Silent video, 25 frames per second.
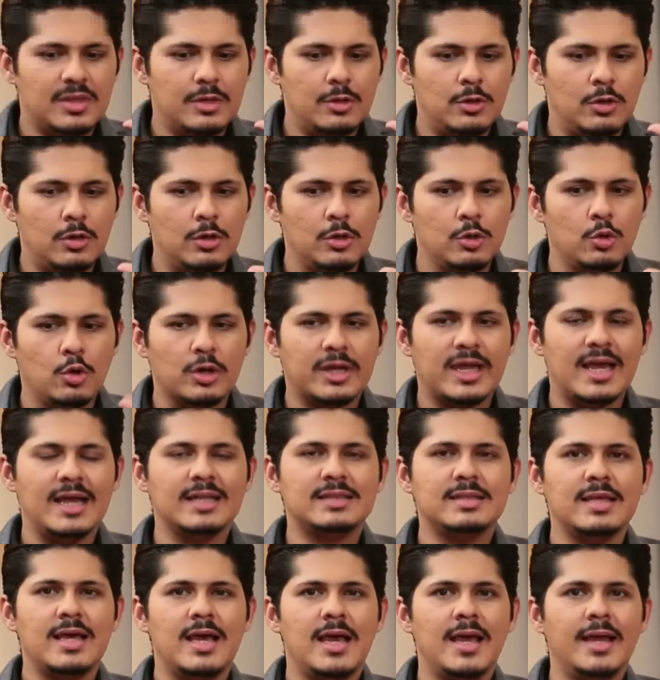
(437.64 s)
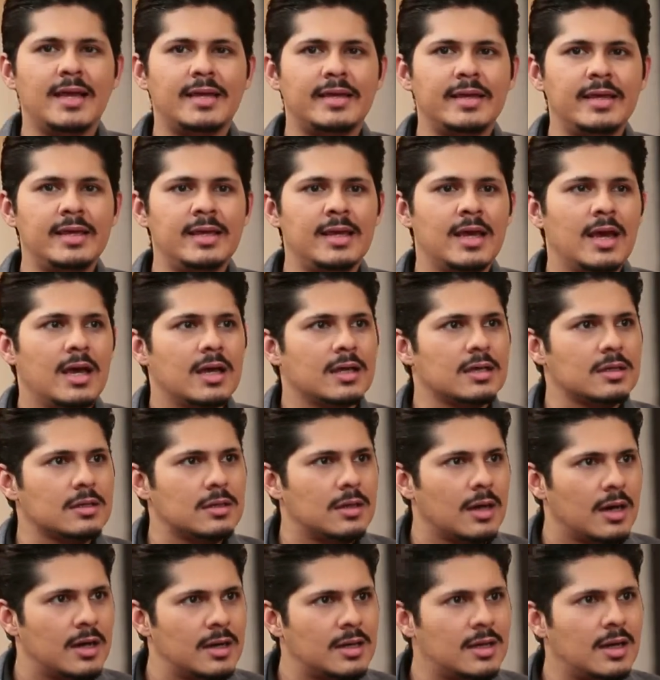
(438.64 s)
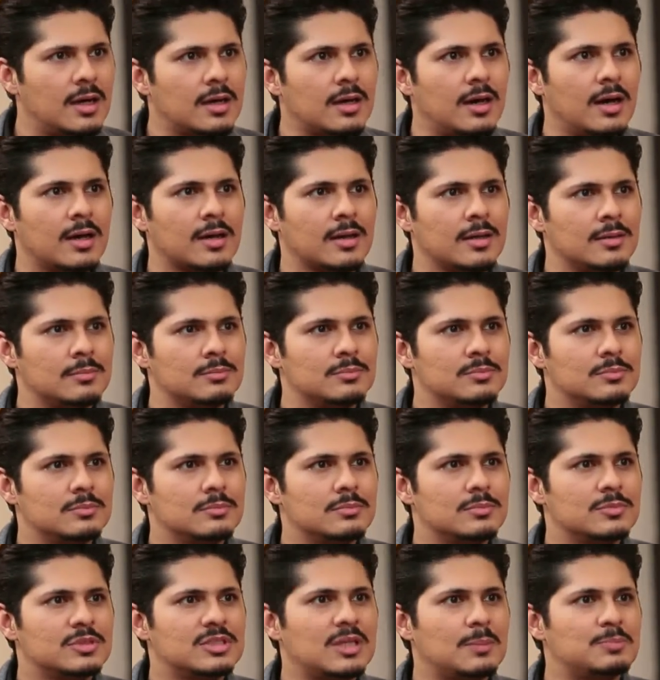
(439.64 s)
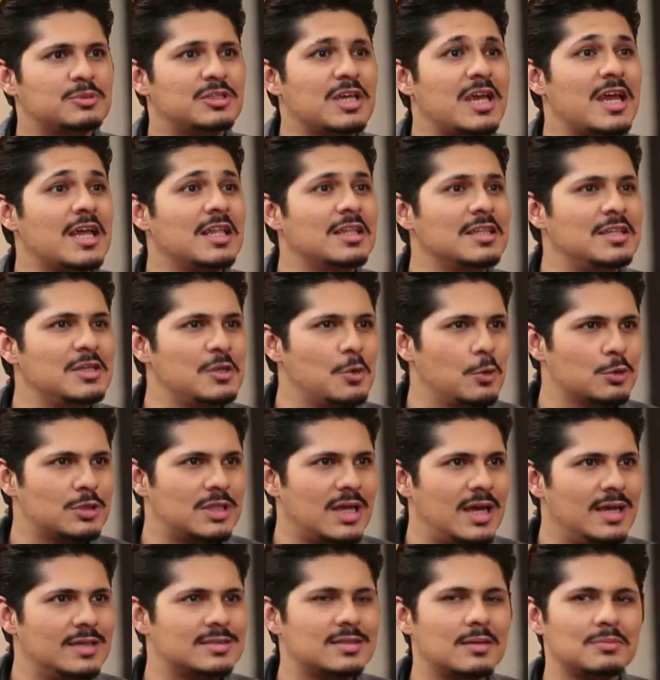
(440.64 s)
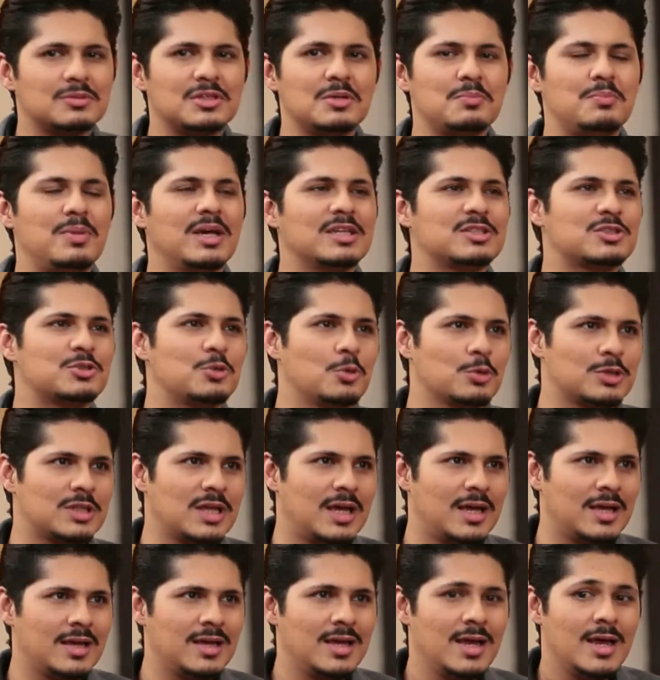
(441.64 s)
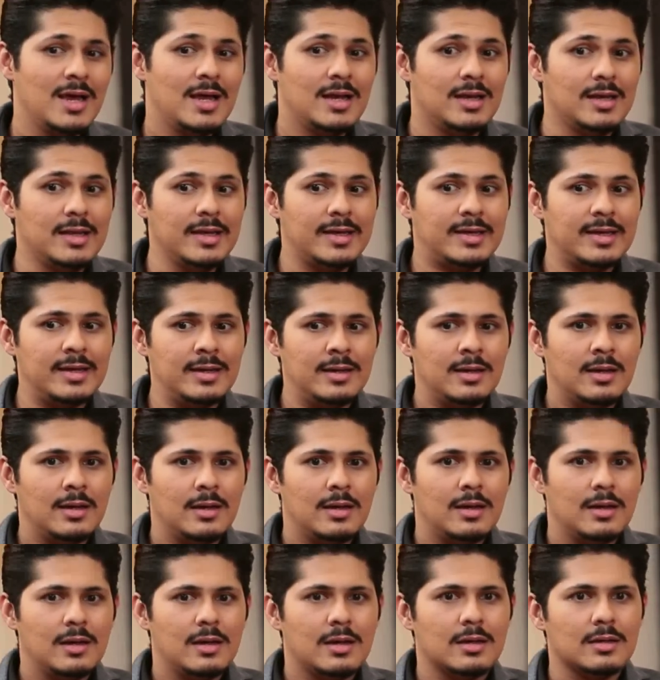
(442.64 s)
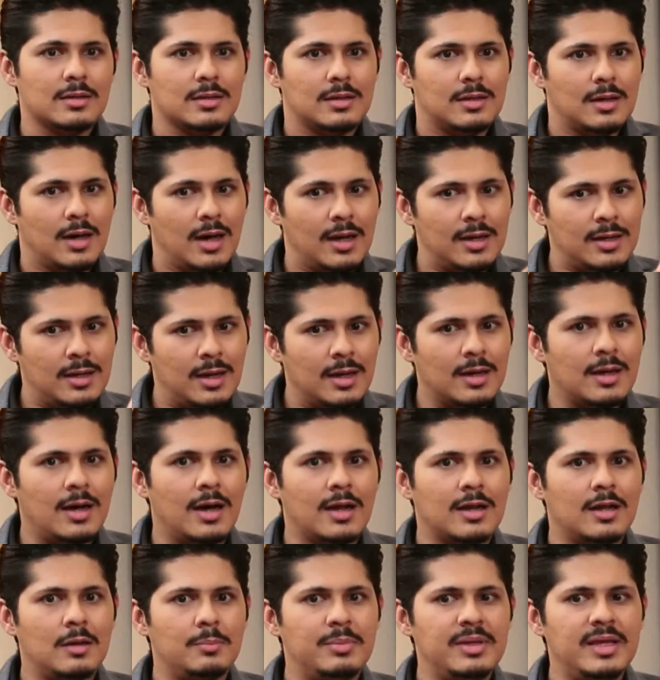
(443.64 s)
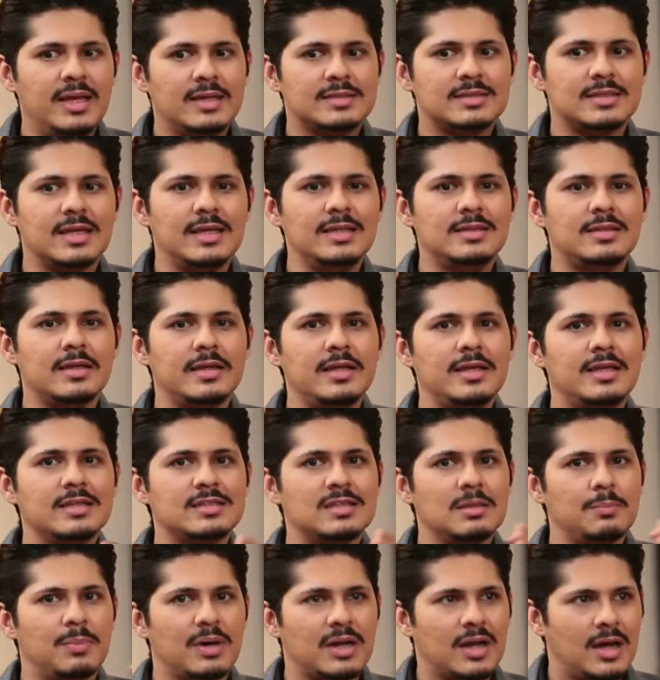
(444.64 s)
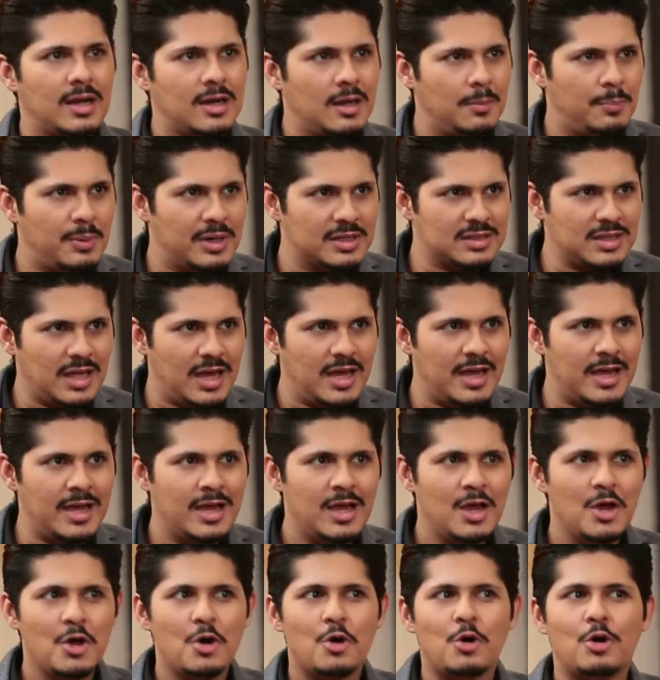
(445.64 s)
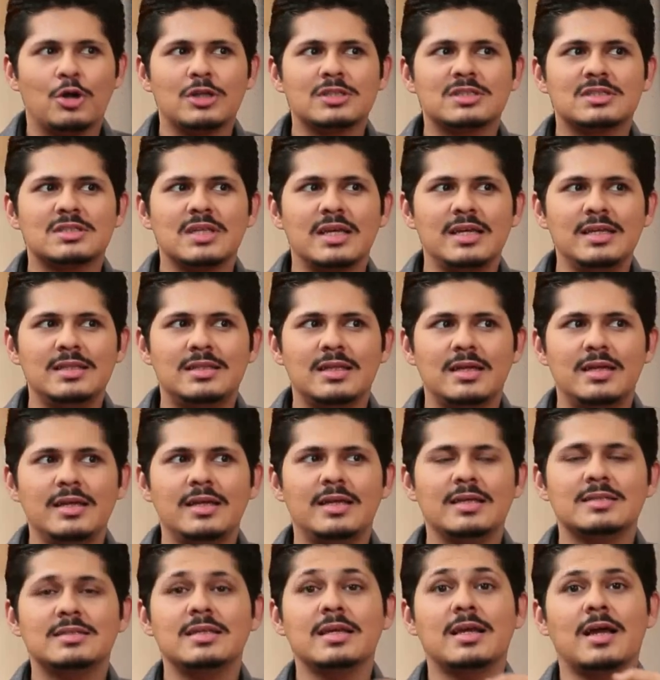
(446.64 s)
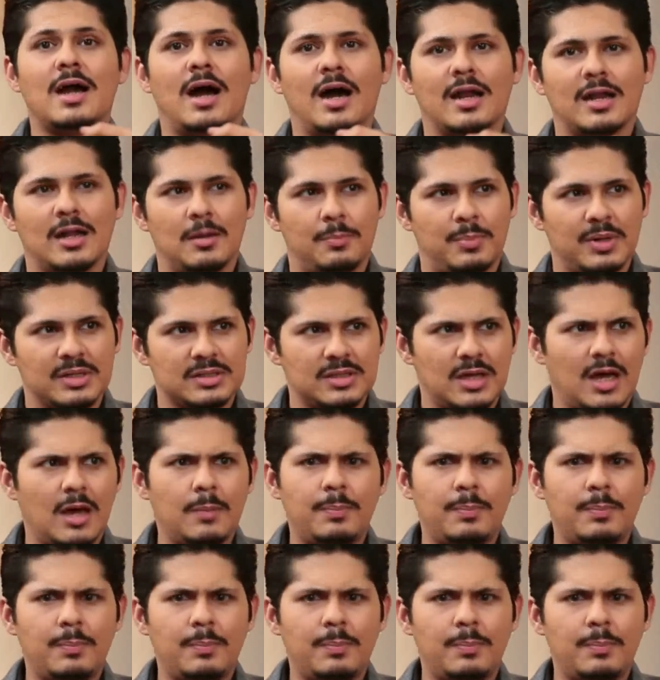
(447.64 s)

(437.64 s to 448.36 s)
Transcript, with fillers: यू नो लोग कहते हैं कि घर का खाना सबसे हेल्दी होता है सबसे बेस्ट होता है लेकिन घर का खाना भी एक सही तरीके से बनाना पड़ता है और सही तरीके से खाना पड़ता है